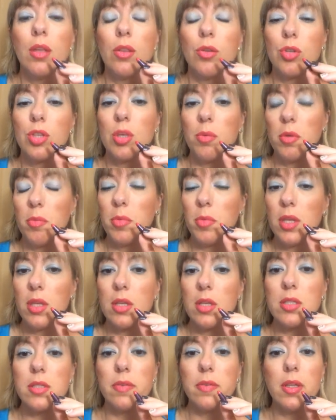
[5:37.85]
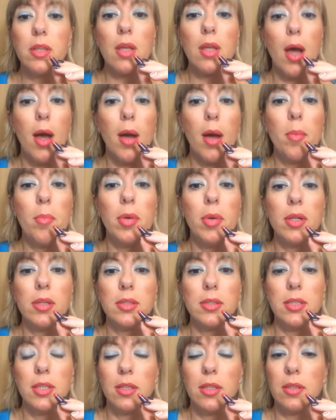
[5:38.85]
Но, тем не менее, цвет
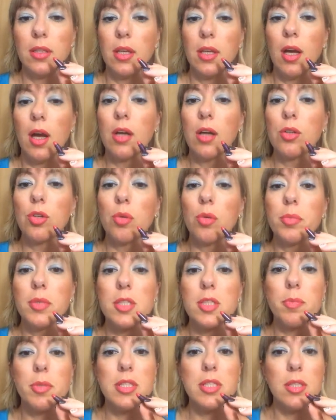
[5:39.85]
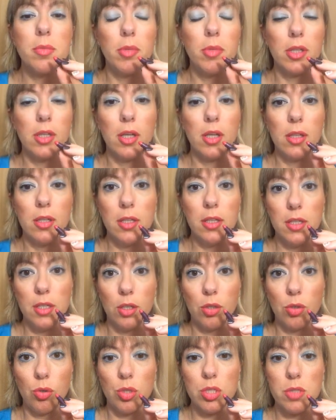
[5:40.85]
обалденный. Огромное спасибо
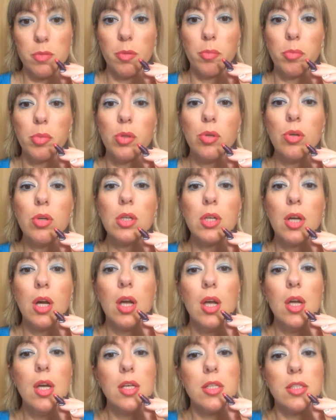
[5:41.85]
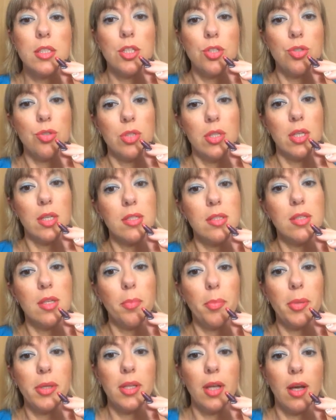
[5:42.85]
Галине Космиблок за
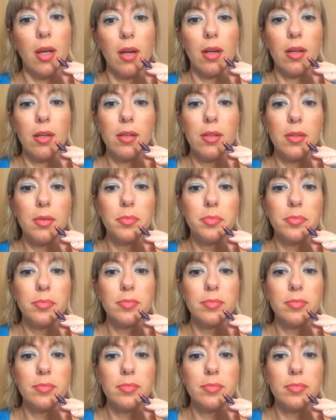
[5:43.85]
чудесный подарок.